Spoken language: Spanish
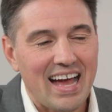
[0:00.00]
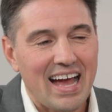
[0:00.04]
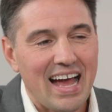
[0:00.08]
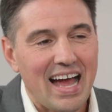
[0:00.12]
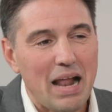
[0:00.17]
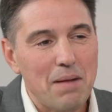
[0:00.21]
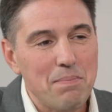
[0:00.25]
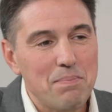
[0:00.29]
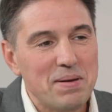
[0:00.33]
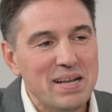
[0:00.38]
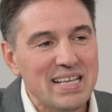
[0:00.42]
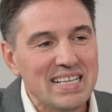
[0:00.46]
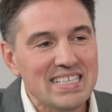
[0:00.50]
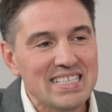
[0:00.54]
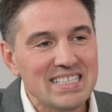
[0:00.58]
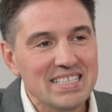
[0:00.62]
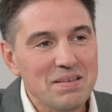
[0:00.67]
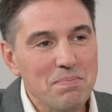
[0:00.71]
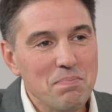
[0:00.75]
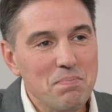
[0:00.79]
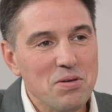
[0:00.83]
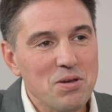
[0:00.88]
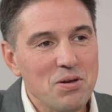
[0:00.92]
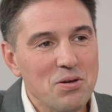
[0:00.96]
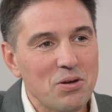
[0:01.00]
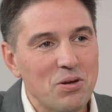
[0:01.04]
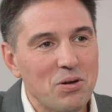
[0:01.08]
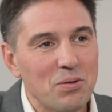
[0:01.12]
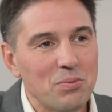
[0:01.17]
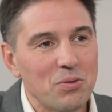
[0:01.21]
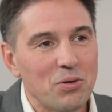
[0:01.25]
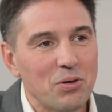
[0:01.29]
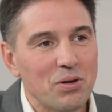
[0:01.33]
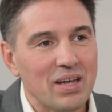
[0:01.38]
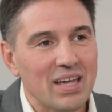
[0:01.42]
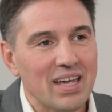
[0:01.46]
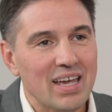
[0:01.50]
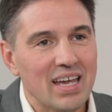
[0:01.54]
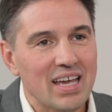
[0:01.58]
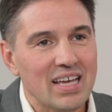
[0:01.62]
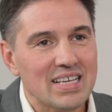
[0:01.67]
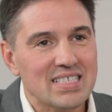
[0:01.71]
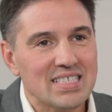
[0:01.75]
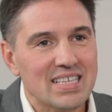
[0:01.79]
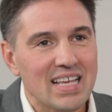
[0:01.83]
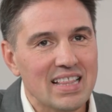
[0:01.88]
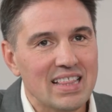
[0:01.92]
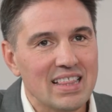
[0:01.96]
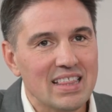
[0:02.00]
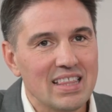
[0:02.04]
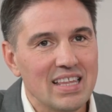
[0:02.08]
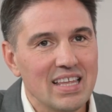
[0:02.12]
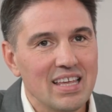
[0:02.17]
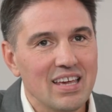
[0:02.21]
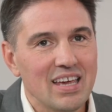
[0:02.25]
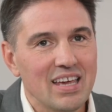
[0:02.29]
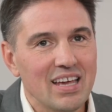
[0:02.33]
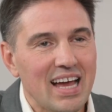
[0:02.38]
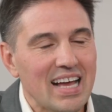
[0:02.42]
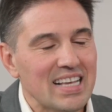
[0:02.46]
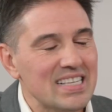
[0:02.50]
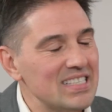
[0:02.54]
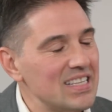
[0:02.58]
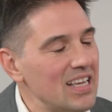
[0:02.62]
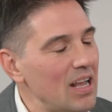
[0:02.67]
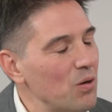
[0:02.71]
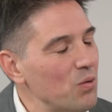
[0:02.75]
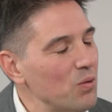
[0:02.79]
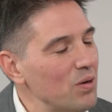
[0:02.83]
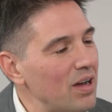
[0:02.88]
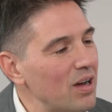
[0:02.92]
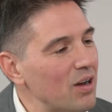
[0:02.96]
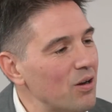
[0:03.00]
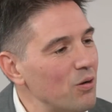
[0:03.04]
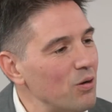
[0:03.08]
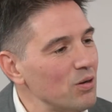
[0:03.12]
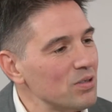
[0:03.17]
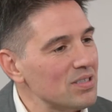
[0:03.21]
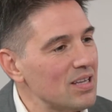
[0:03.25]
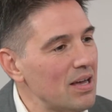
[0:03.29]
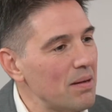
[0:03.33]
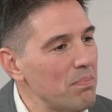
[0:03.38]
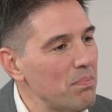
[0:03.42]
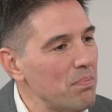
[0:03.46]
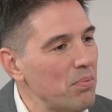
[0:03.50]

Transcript: Al principio como que sentí que hacía algunas cosas